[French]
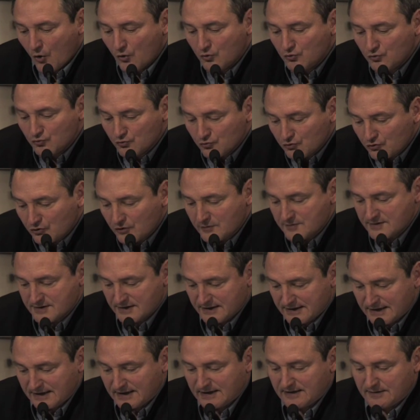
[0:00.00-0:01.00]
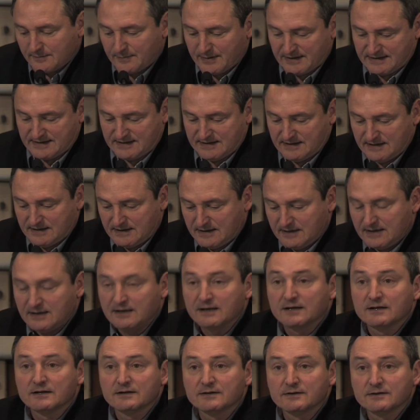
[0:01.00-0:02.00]
Nous sommes en train de
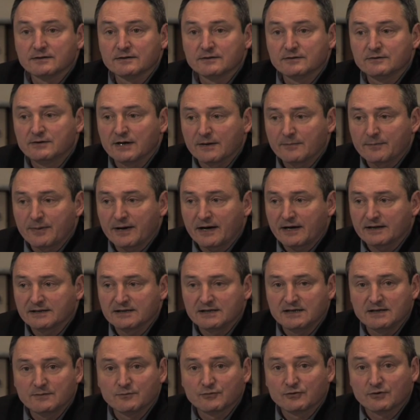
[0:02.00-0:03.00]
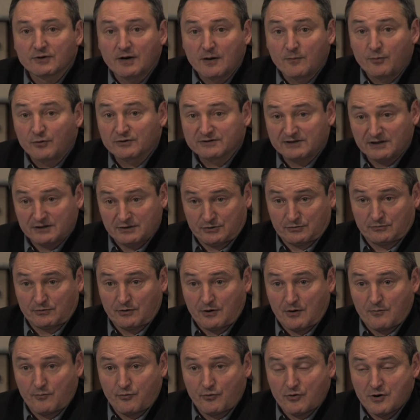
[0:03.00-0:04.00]
passer d'un paradigme de la protection
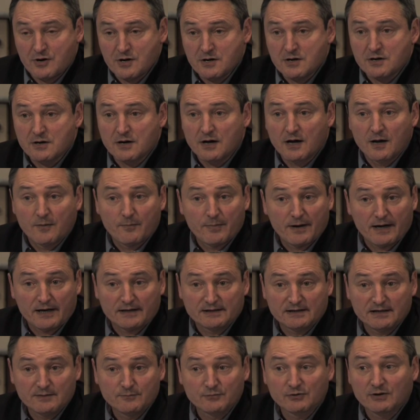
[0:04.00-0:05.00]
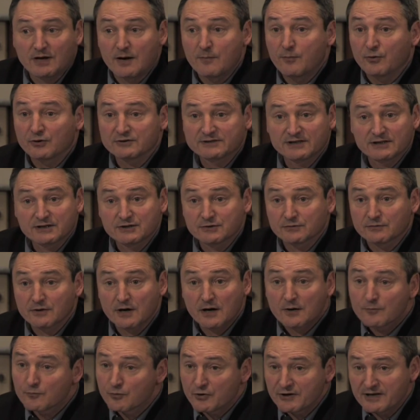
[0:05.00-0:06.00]
de l'emploi à un paradigme de la protection de
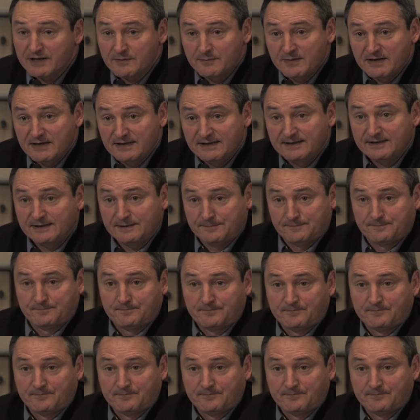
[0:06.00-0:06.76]
l'employabilité.